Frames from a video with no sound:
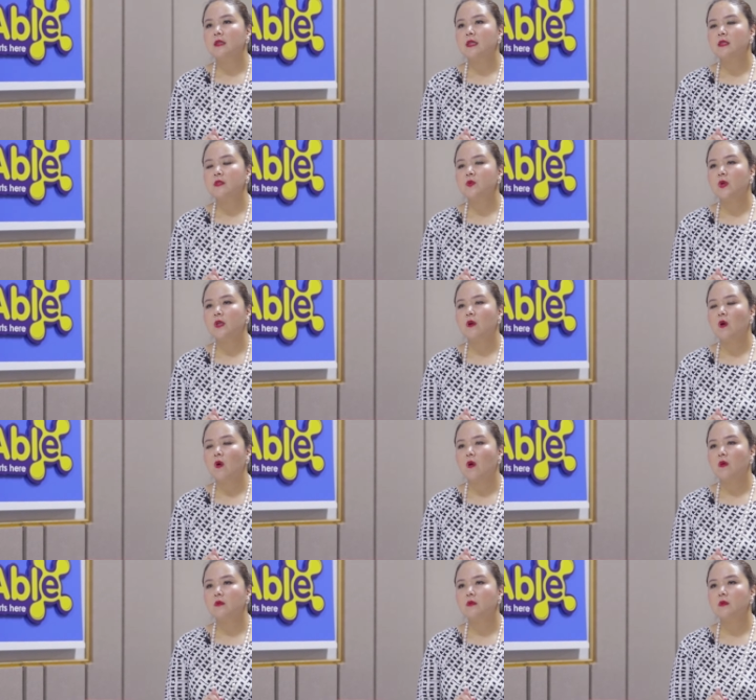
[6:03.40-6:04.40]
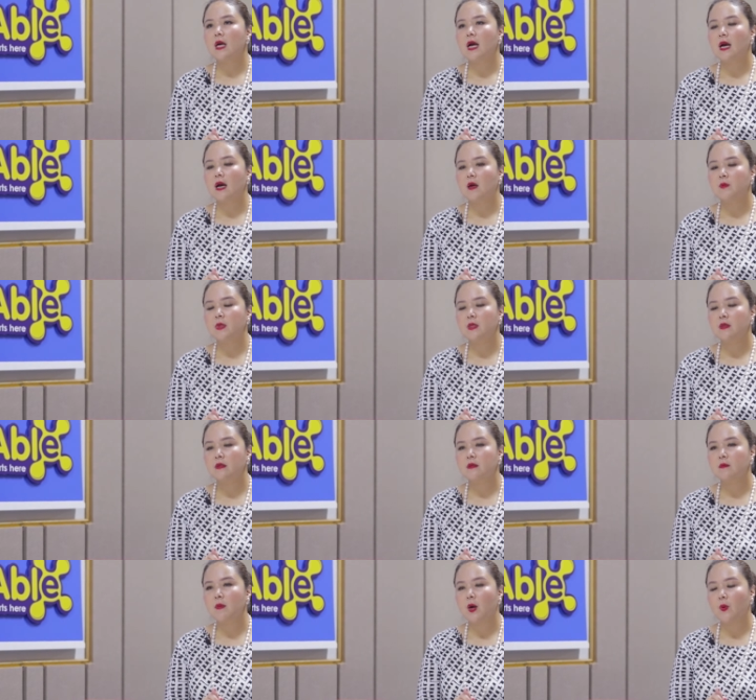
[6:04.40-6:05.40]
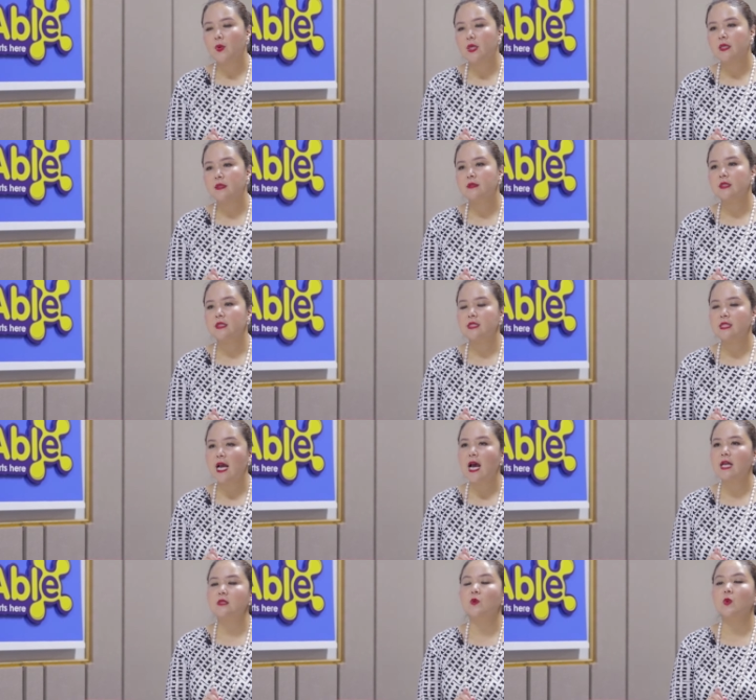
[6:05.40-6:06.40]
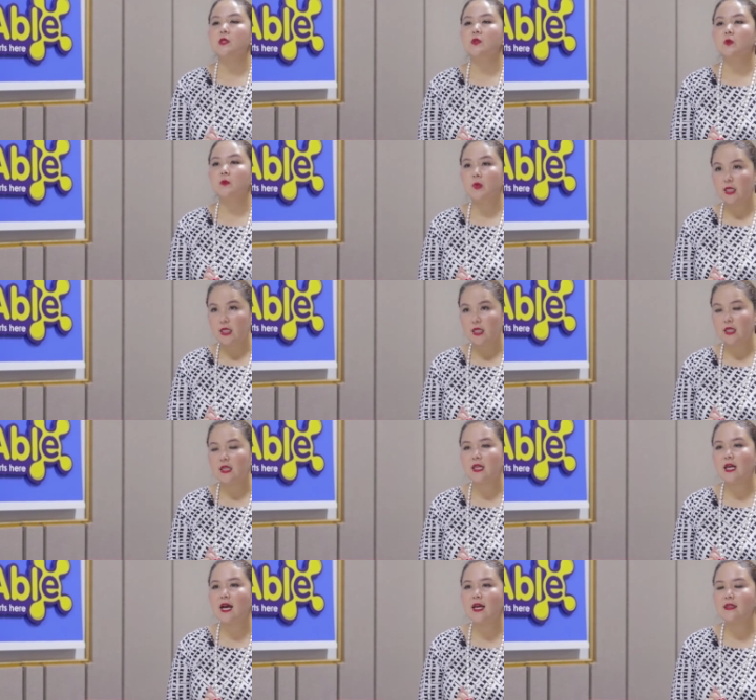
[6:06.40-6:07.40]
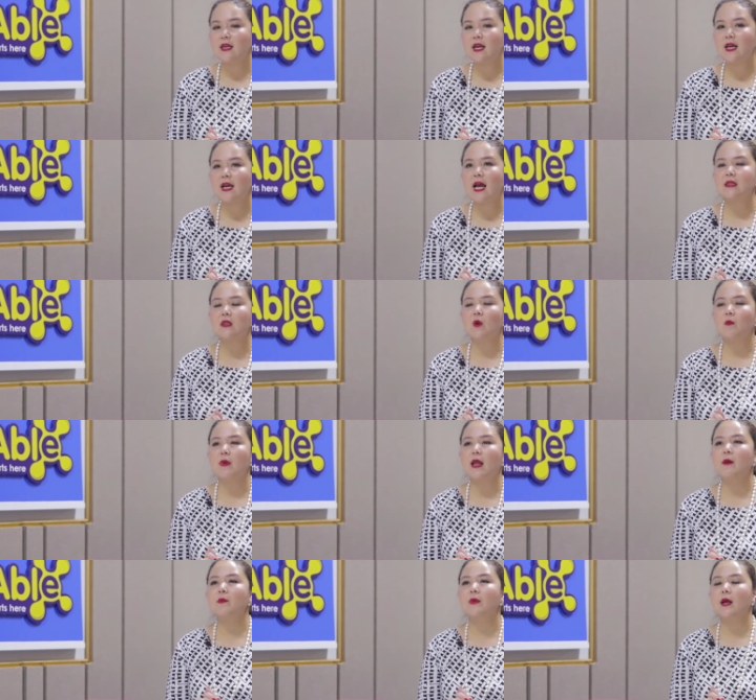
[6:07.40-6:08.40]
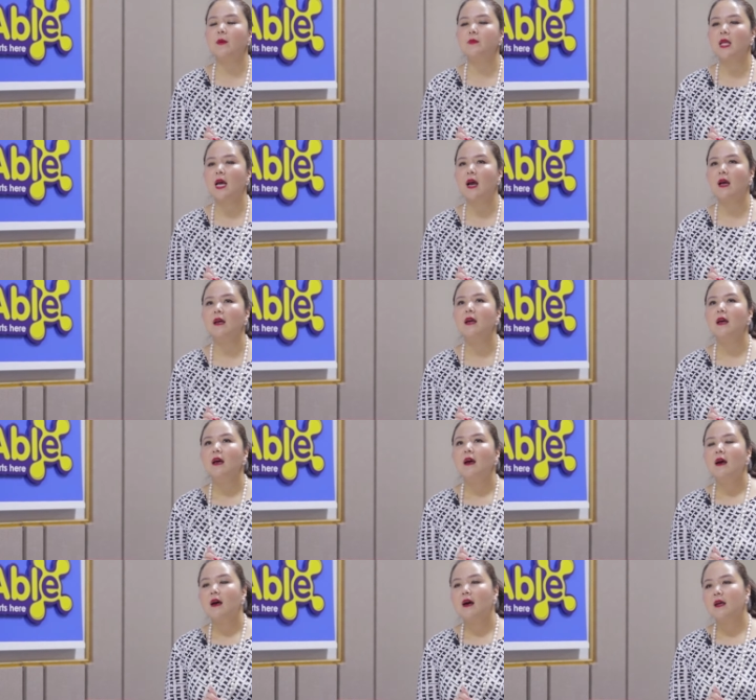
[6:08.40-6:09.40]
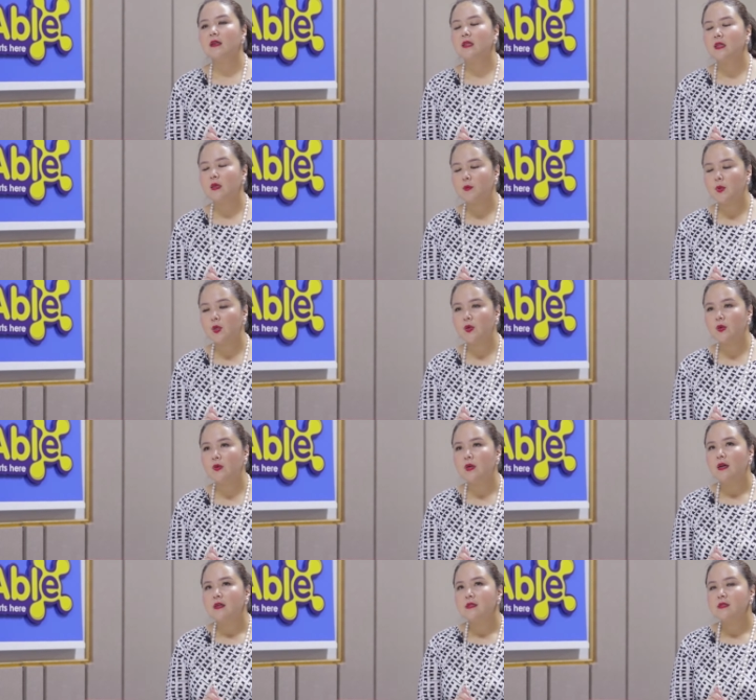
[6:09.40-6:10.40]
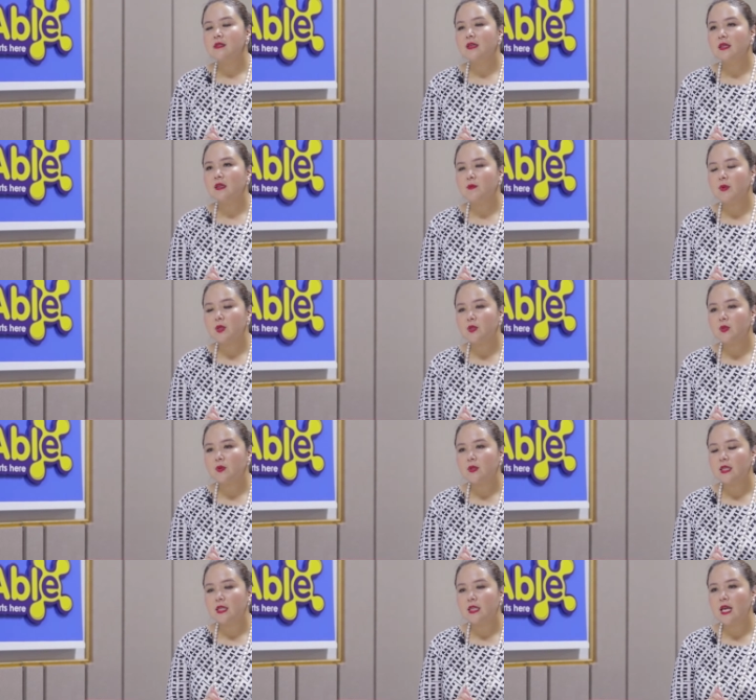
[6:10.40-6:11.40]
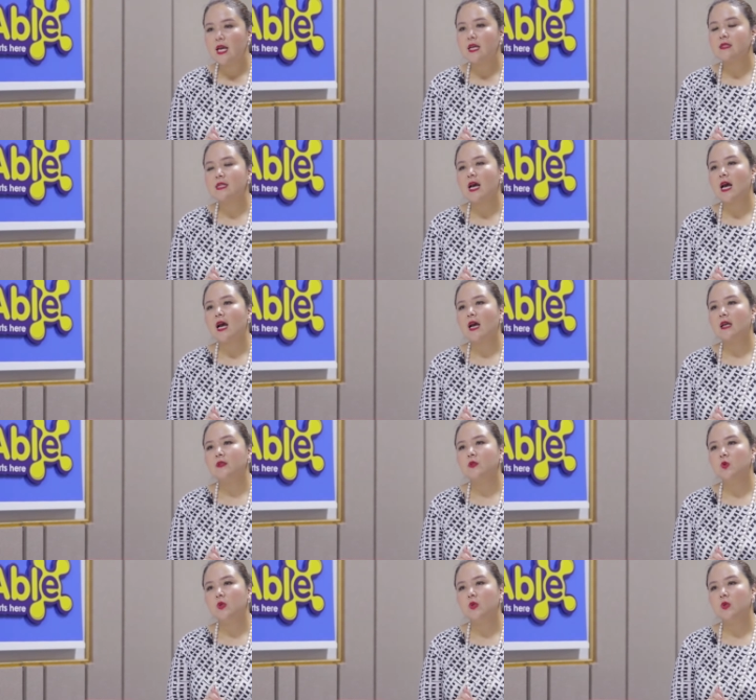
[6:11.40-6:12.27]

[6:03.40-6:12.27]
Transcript: ในส่วนของอำเภอบ่อวินศรีราชาจังหวัดชลบุรีนะคะที่ให้การตอบรับกับทางKidAble ซึ่ง KidAble ตรงนี้เนี่ยจะอ